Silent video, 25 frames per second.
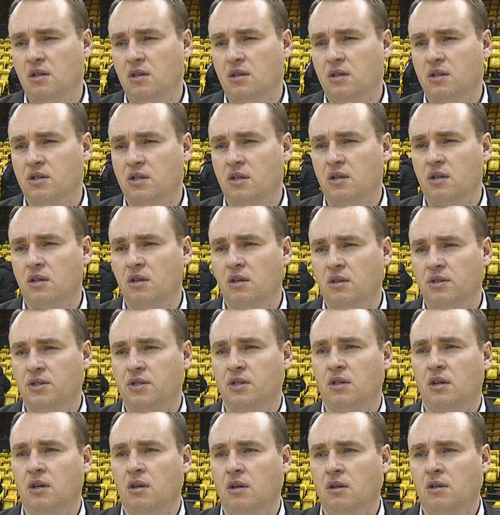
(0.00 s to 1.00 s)
jeżeli
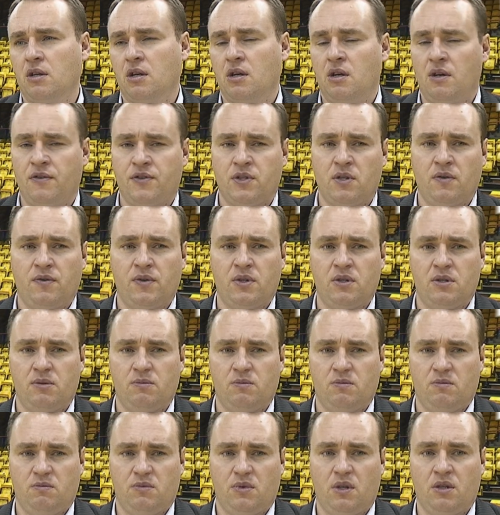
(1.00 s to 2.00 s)
chodzi o kierowców. No i
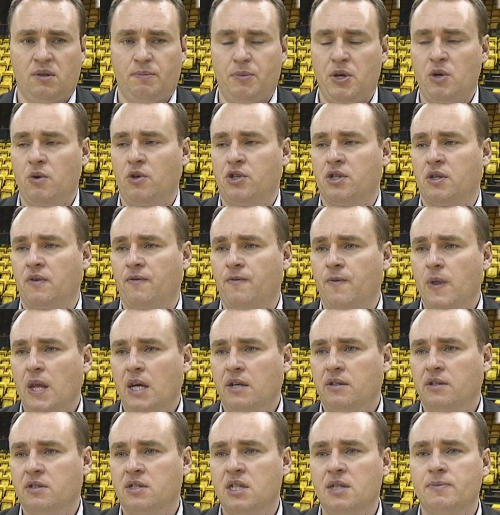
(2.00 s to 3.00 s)
odbiło się.
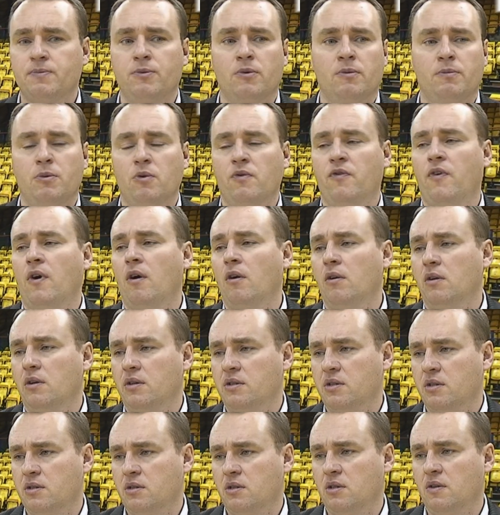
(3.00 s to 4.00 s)
Ten zespół był
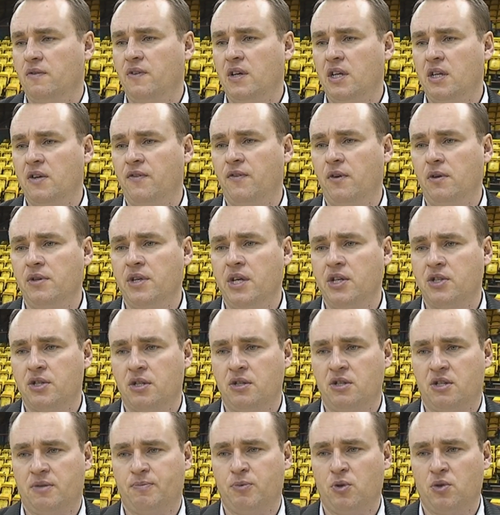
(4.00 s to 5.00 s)
wolny, zdecydowanie wolniejszy
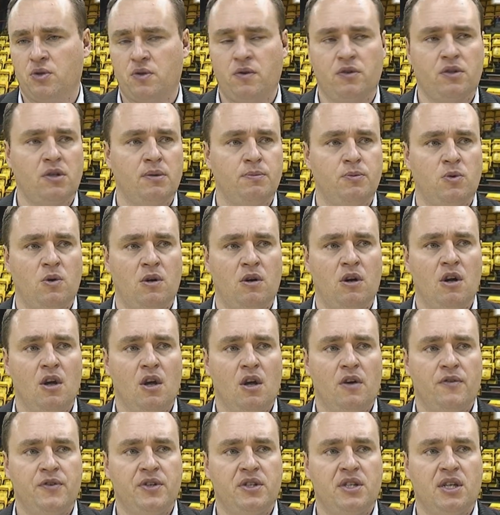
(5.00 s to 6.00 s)
niż Pruszku i to było
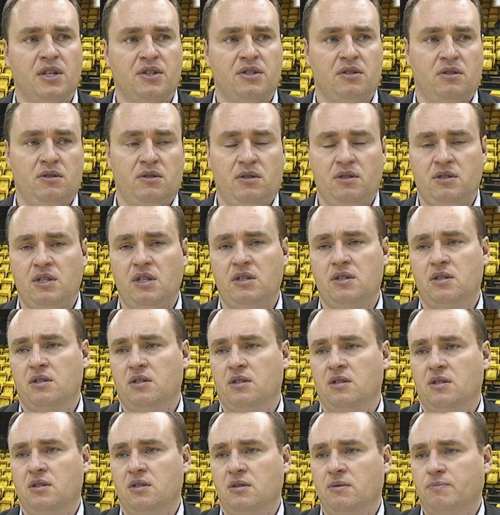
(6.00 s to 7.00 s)
widać. No
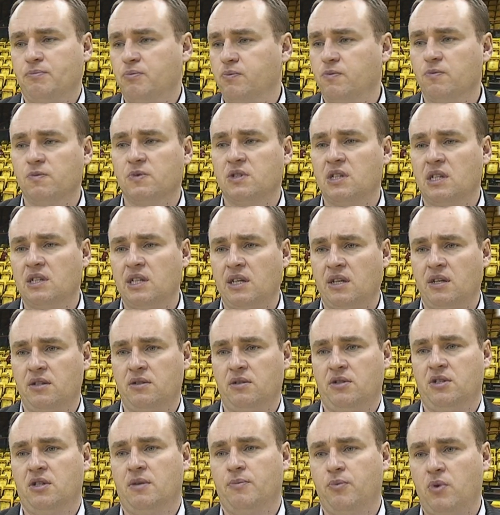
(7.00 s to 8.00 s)
niestety za takie
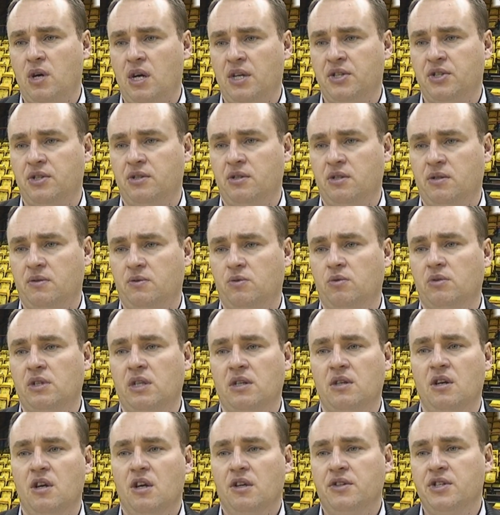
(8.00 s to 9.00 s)
coś się płaci. Nie?
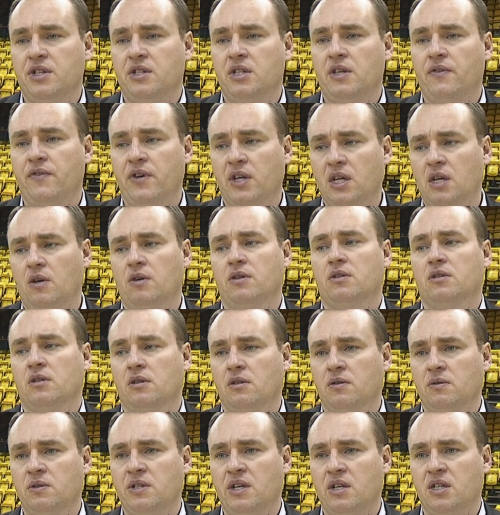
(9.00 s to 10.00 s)
Tutaj nikt nie wygrał i
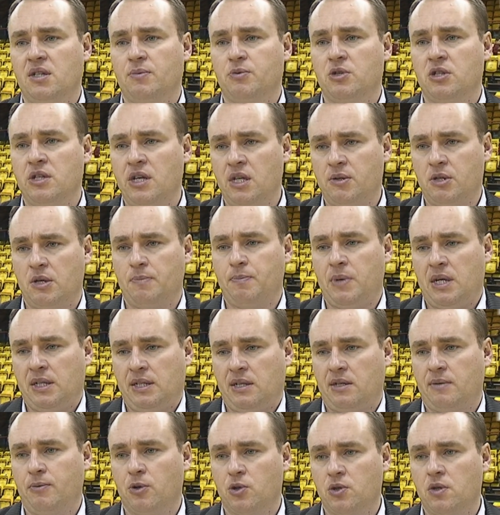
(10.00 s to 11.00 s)
to nie jest, nie jest
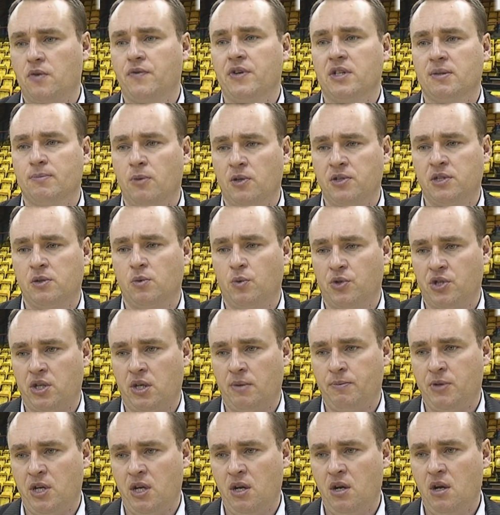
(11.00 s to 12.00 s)
przypadek. Pruszków jest mocny u
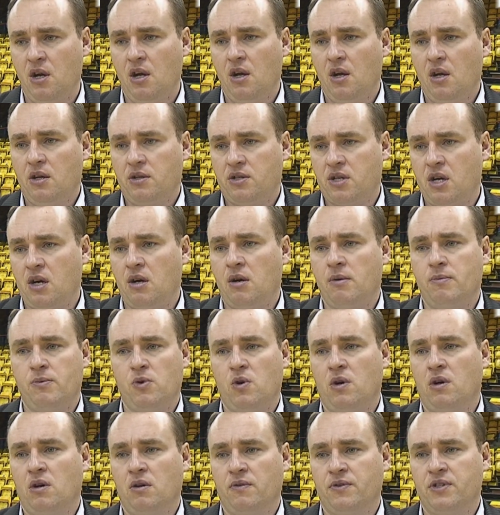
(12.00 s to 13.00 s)
siebie. Trzeba
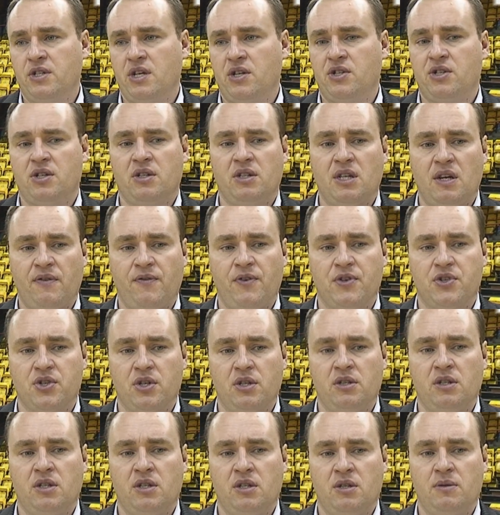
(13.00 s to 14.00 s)
było wznieść się na
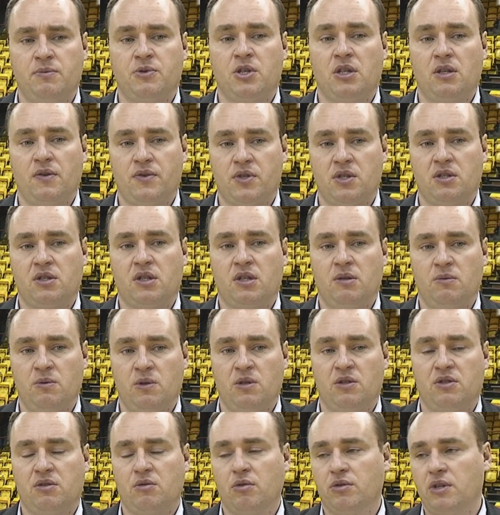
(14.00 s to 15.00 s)
wyżyny i przede wszystkim
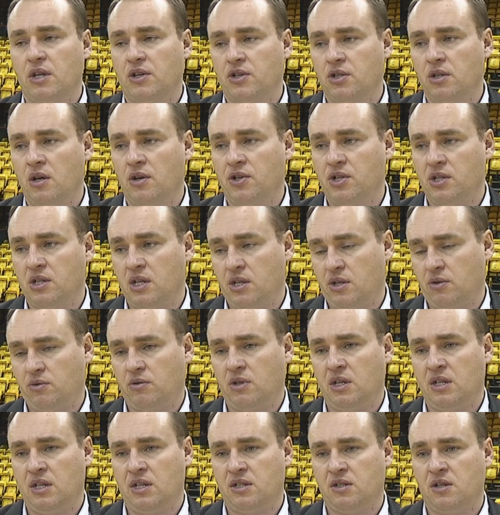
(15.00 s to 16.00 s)
skuteczności naszej,
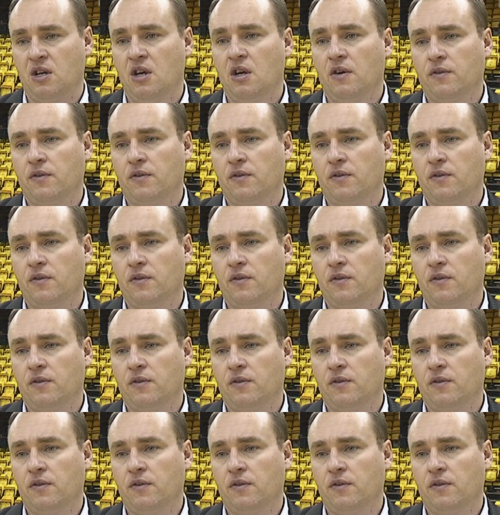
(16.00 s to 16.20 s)
która nas